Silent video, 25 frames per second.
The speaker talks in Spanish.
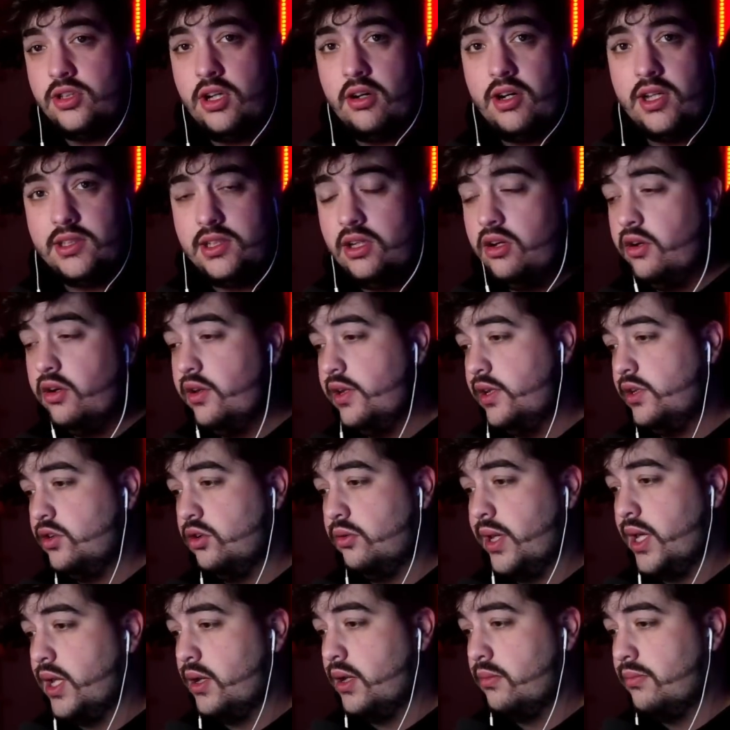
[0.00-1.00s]
Ahora sí lo he
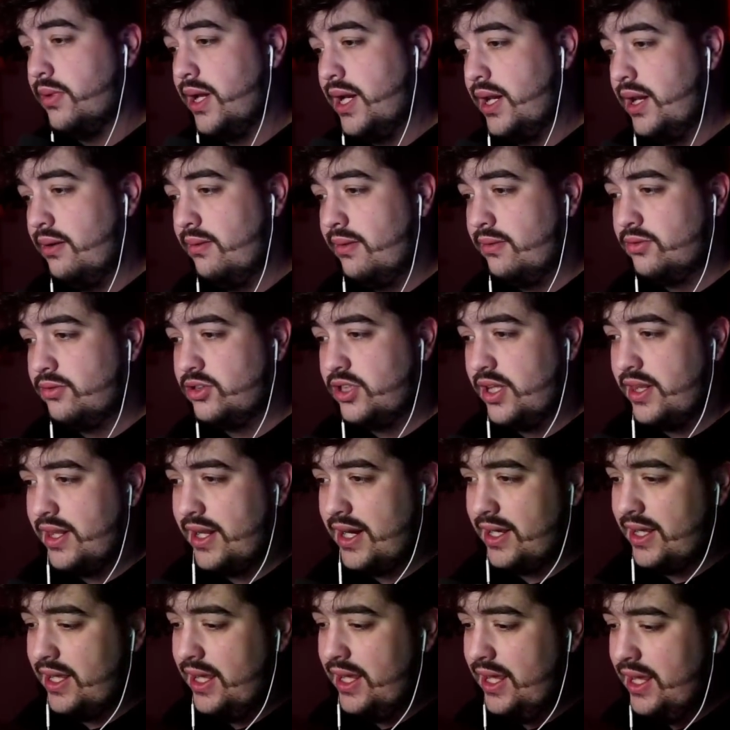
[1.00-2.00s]
dicho bien. Vale, le vamos a
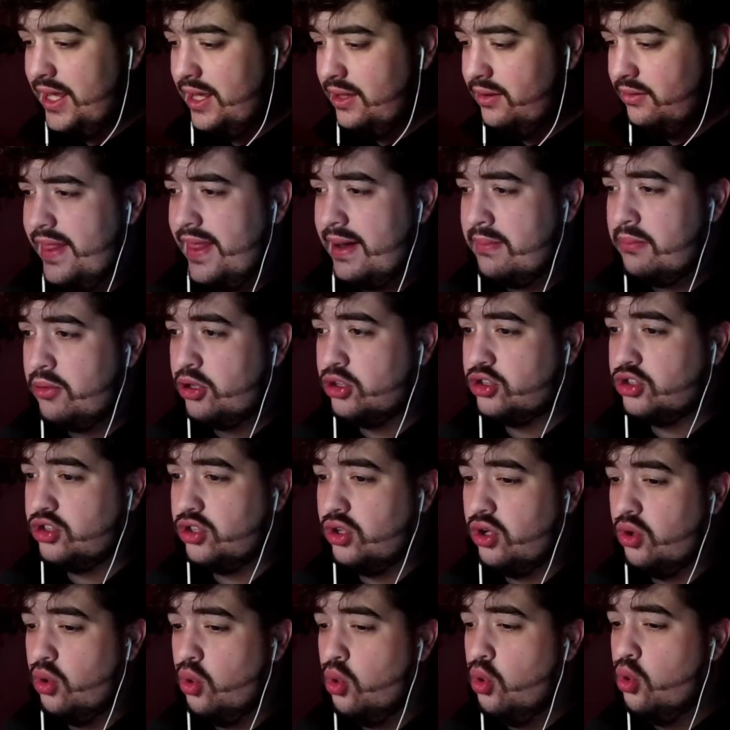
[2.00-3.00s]
dar aquí. Le
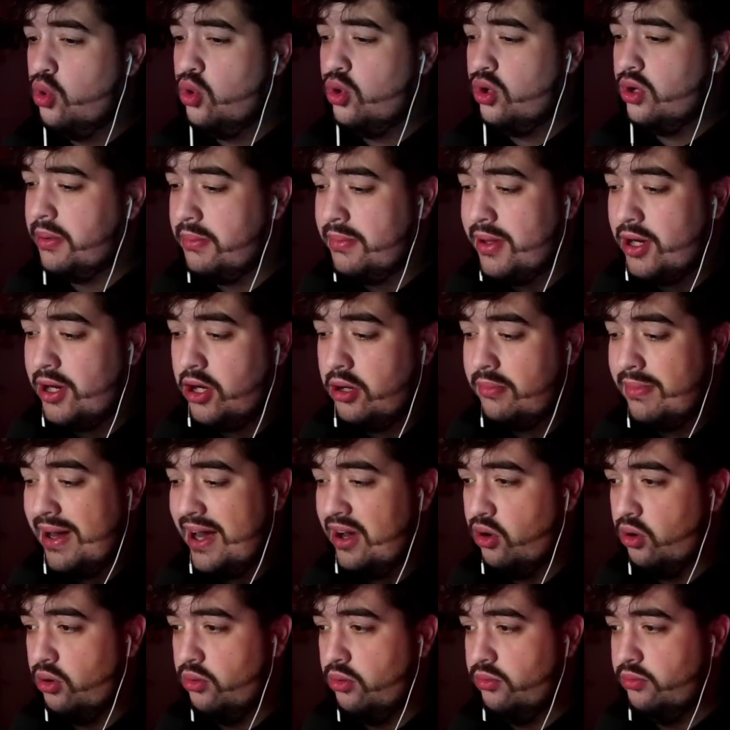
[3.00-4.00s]
damos un... Primero el
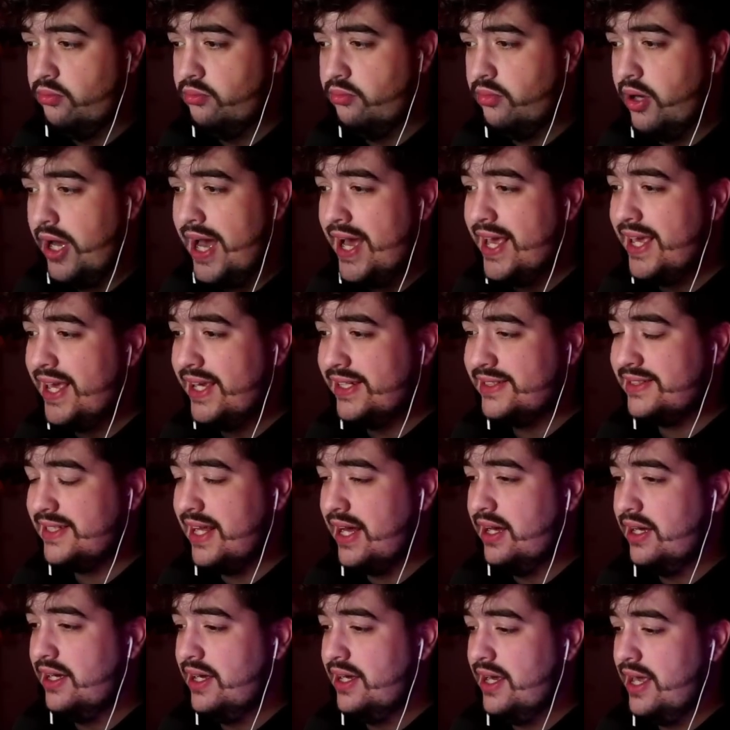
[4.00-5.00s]
mango. Ahí
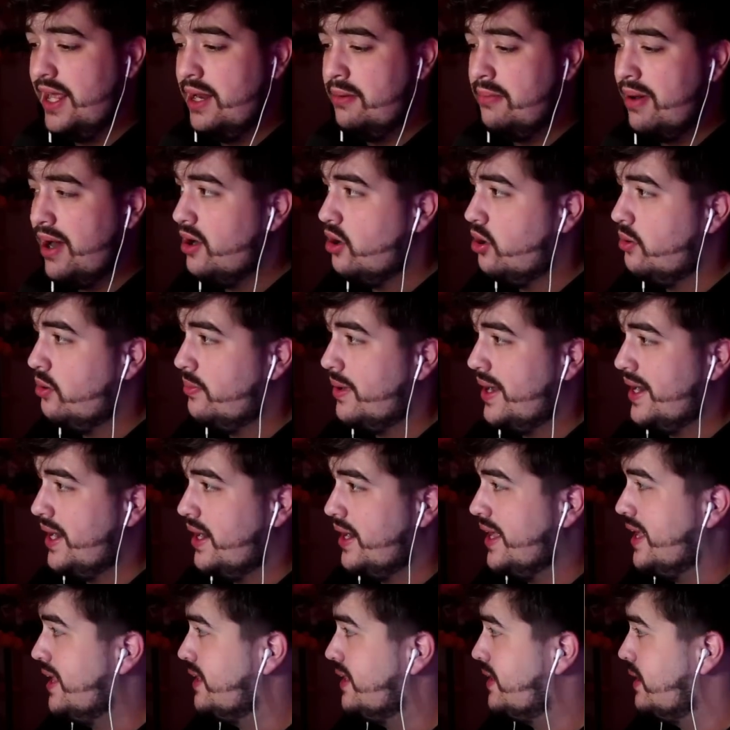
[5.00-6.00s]
está. El mango, vale,
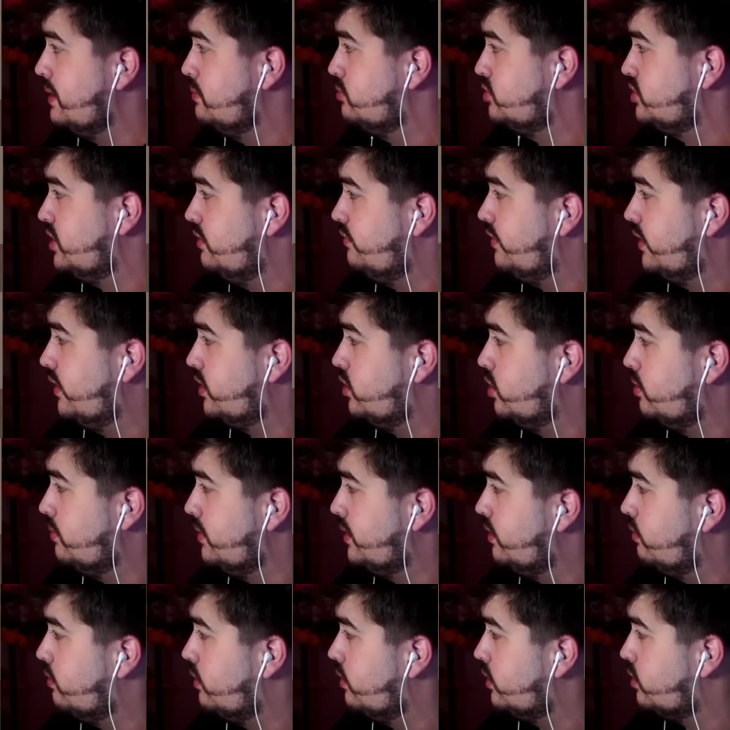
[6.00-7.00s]
ahora ya tenemos el efecto de
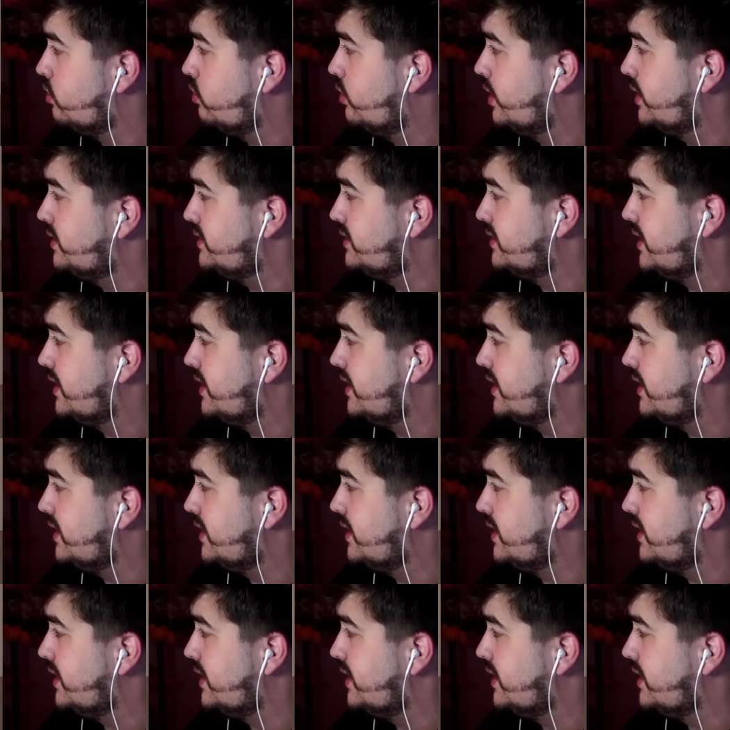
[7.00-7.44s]
24 horas.